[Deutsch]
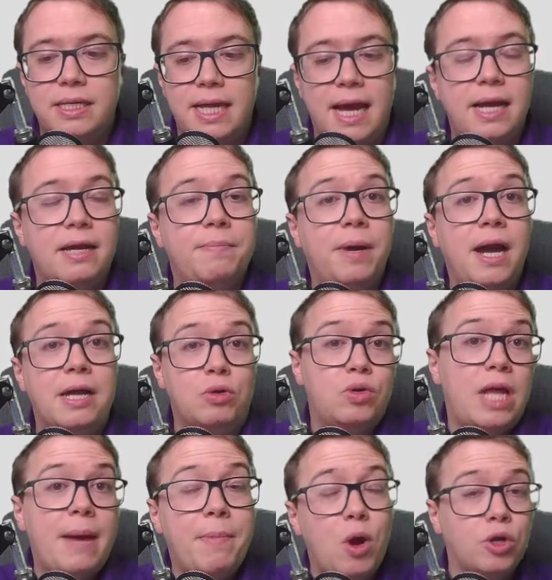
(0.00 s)
dargebracht
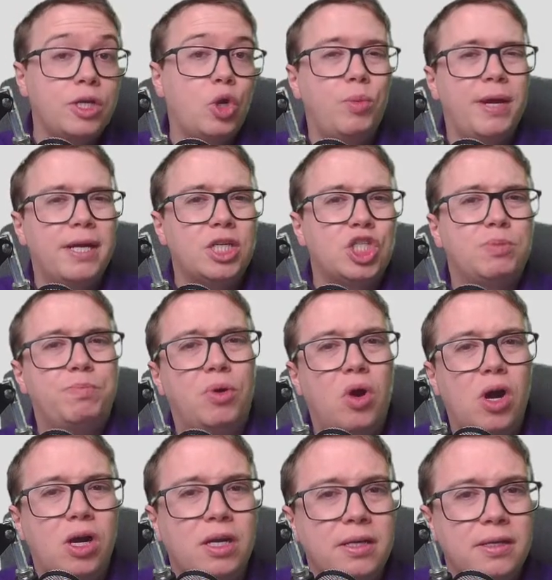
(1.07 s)
und habe auch darüber
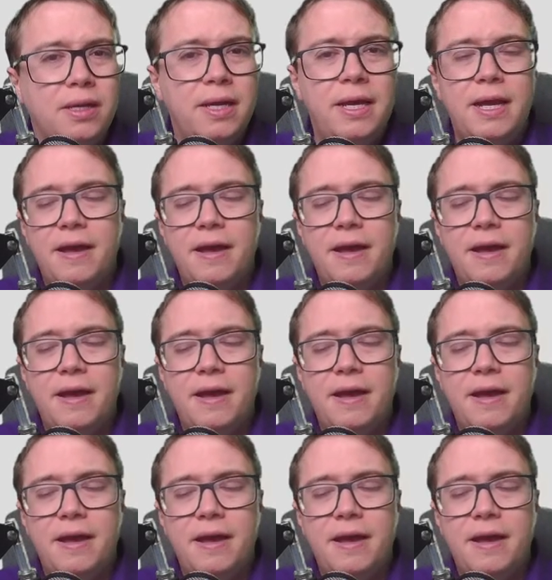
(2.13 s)
gesprochen,